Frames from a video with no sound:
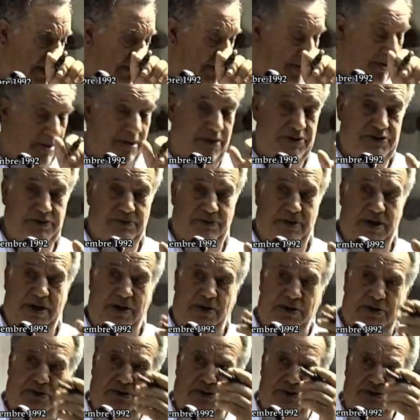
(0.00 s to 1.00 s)
Però ci
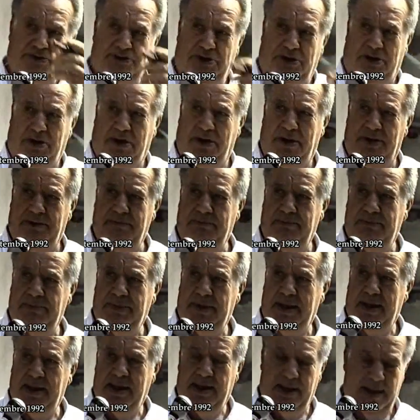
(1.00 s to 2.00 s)
voleva il controllo.
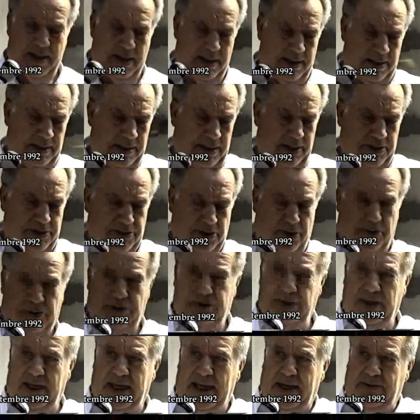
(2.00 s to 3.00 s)
Di
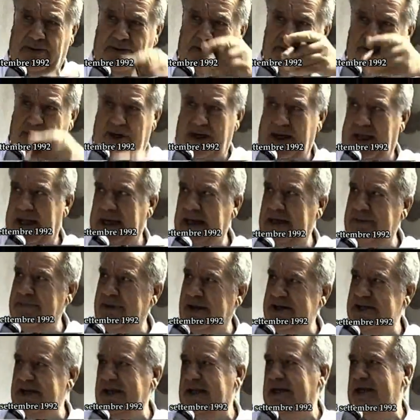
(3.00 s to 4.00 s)
sotto a controllare le
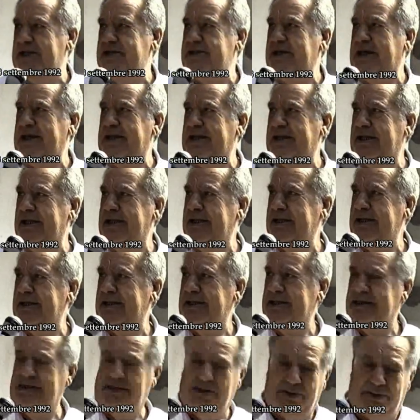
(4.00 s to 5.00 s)
mare ragazziere.
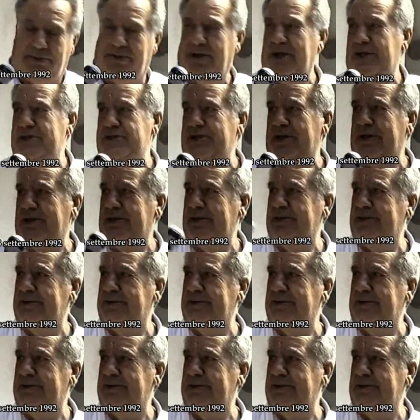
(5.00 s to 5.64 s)
Duro Lacillo.